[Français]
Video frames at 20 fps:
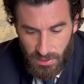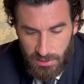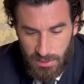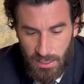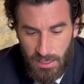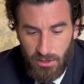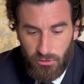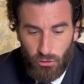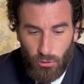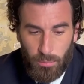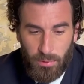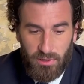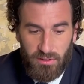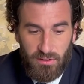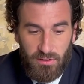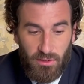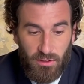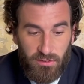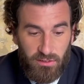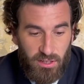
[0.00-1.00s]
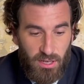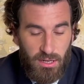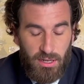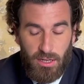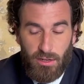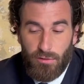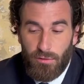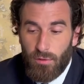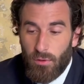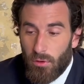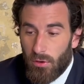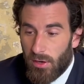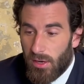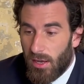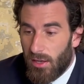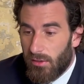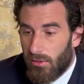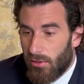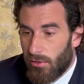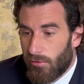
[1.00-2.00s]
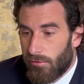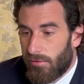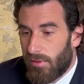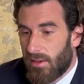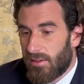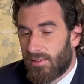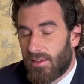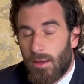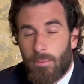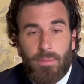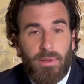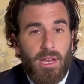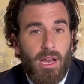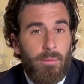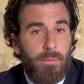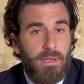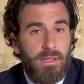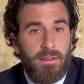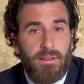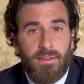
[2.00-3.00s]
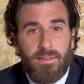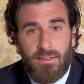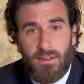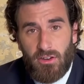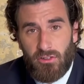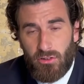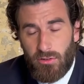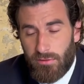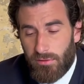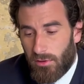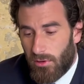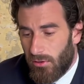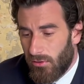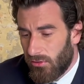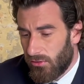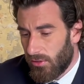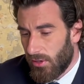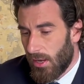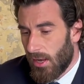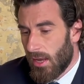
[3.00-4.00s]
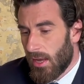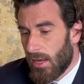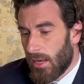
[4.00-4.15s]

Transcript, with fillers: l'élection présidentielle. Il faut regarder en face la pyramide des âges en France.